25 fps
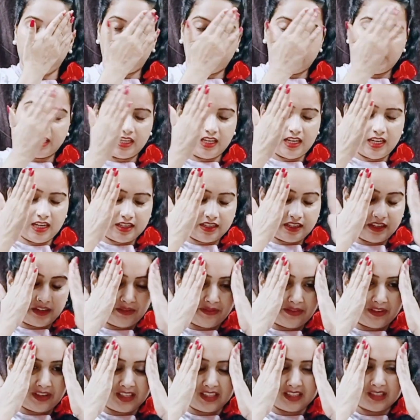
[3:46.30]
तो क्या करें
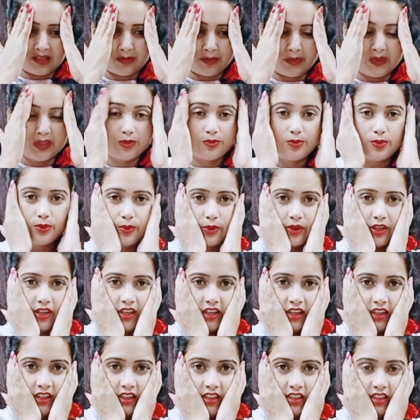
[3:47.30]
फ्रेंड्स मजबूरी
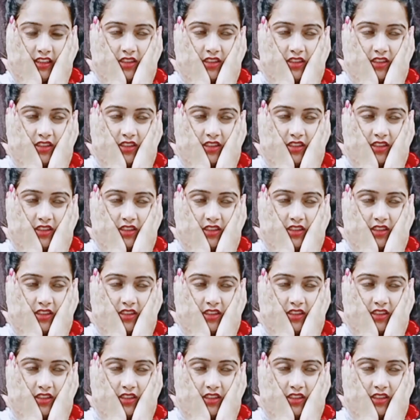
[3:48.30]
है